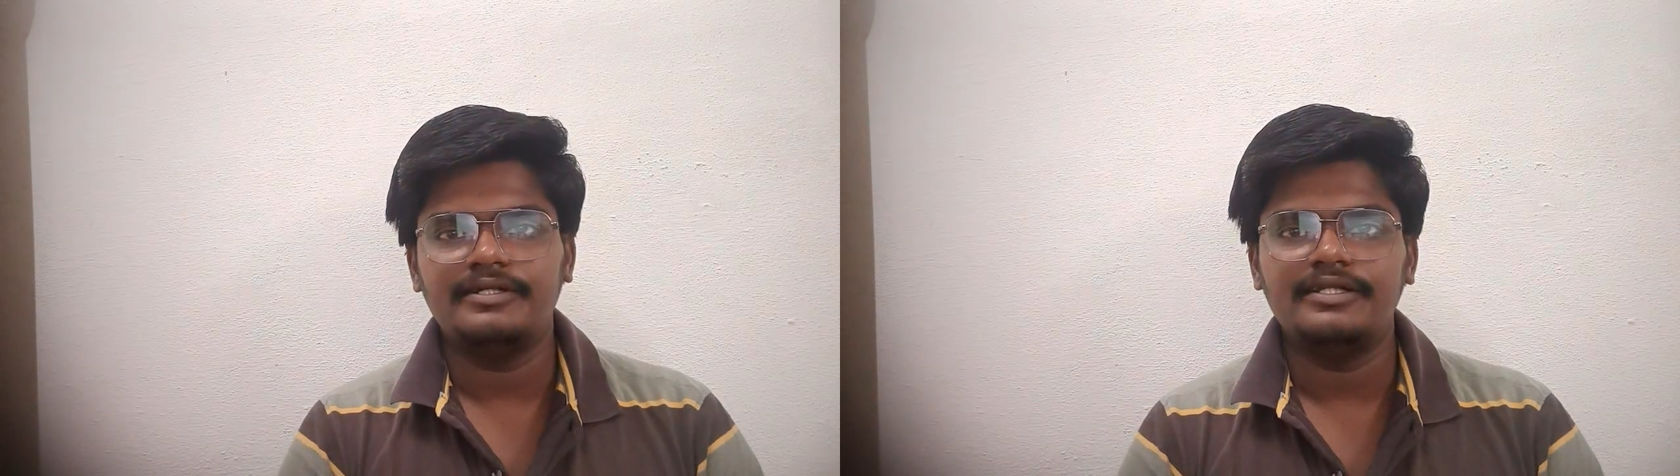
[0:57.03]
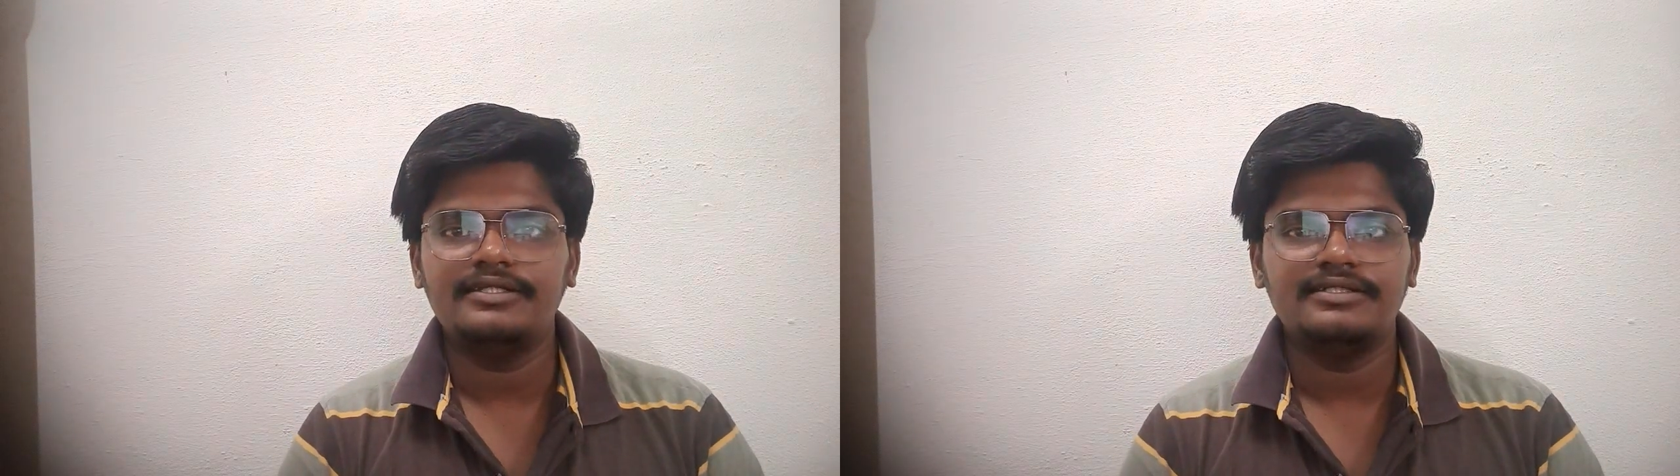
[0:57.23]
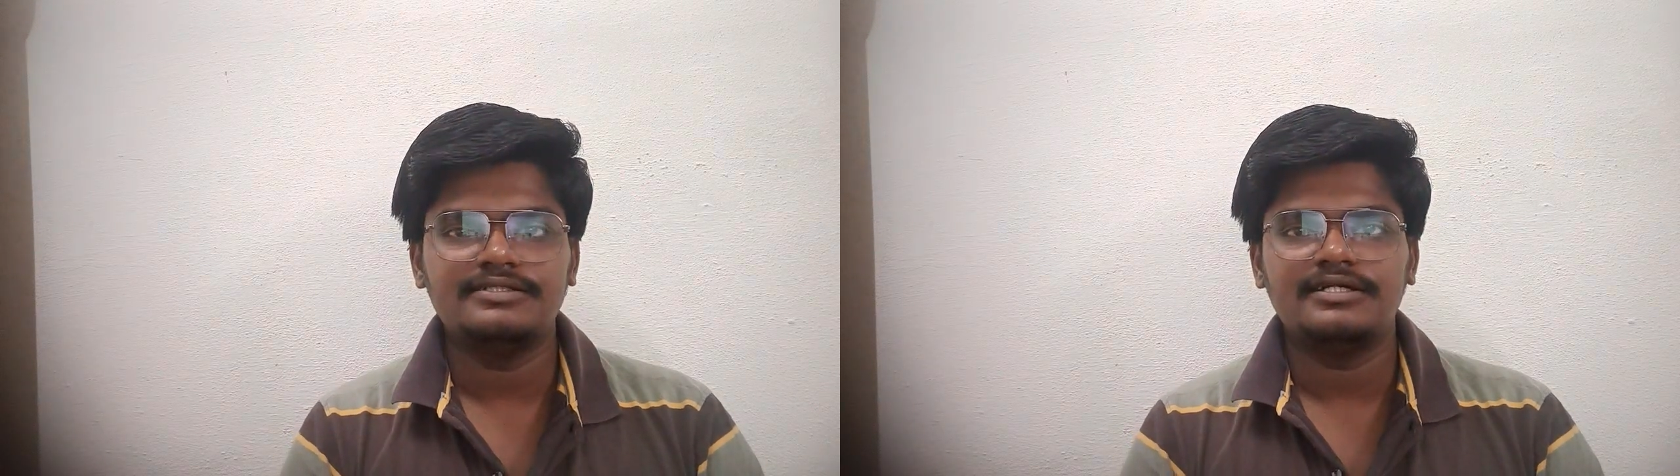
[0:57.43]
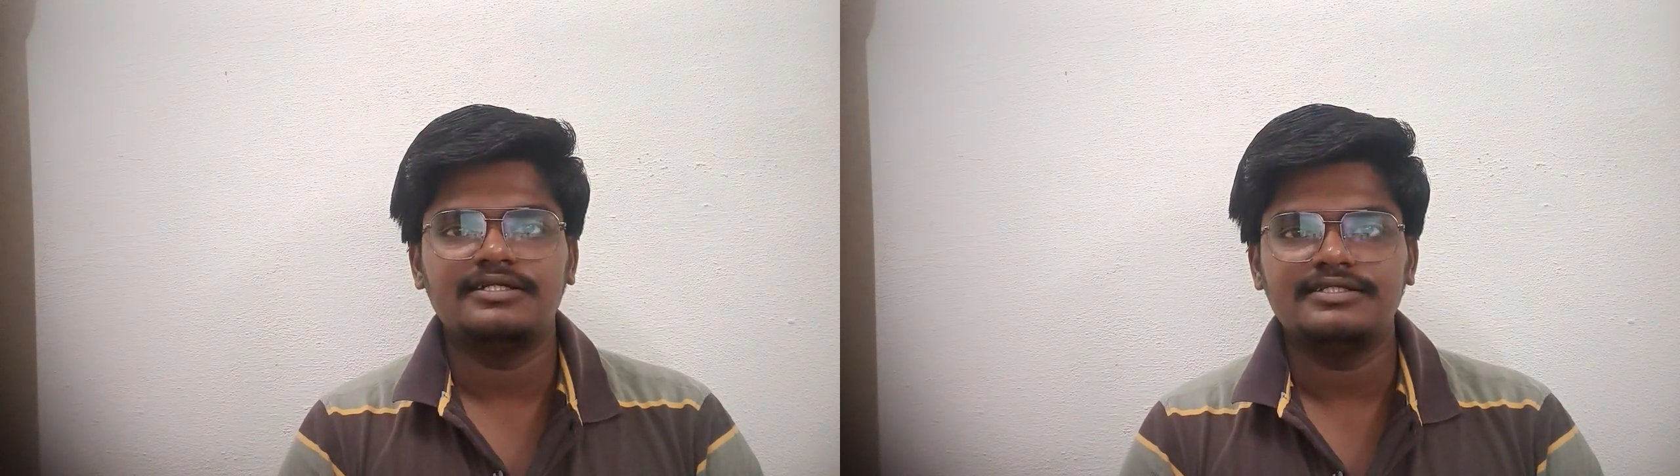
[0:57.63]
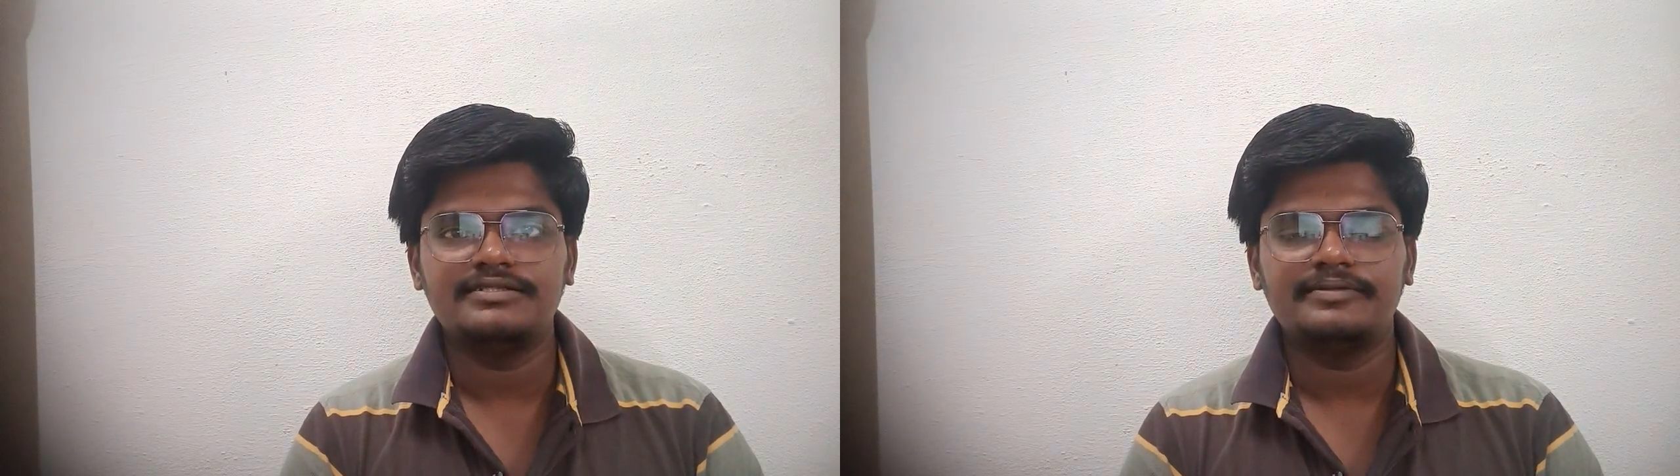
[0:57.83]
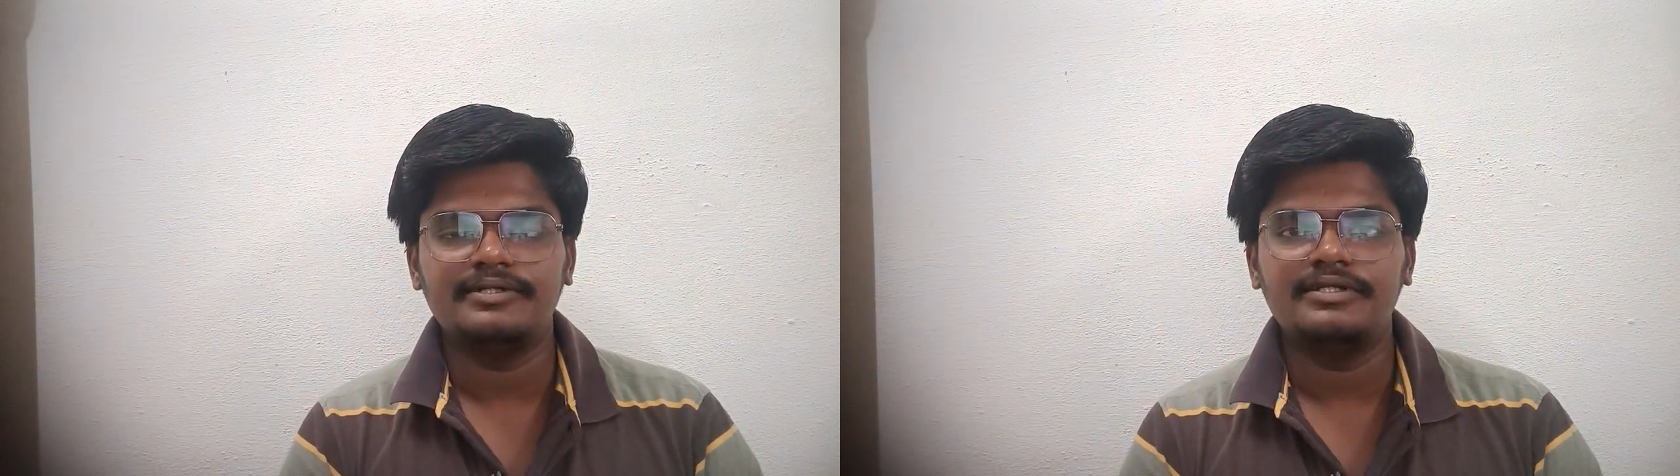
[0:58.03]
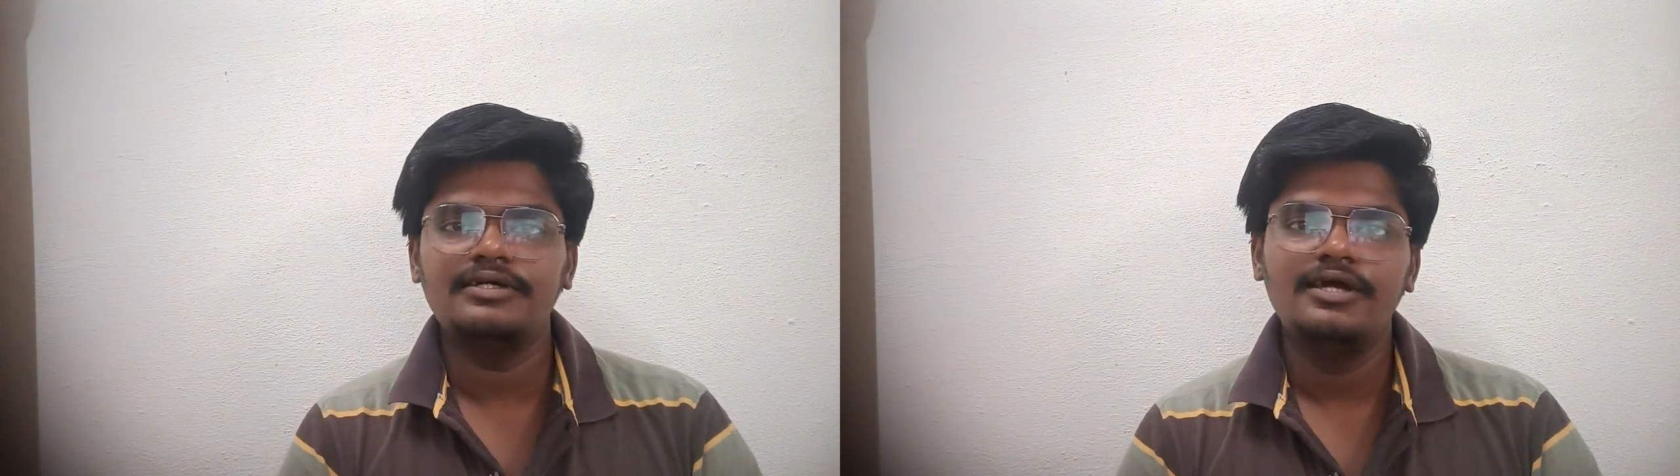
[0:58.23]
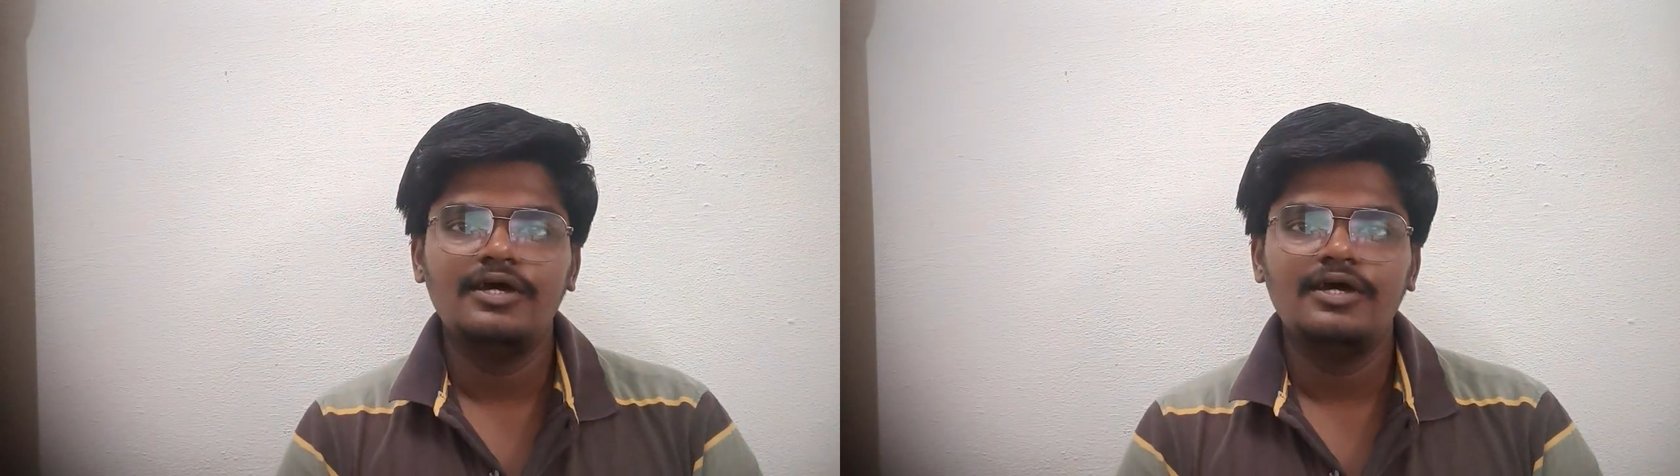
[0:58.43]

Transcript: பண்ணிட்டு அது வந்து ஷார்ட் லிஸ்ட் பண்ணிட்டு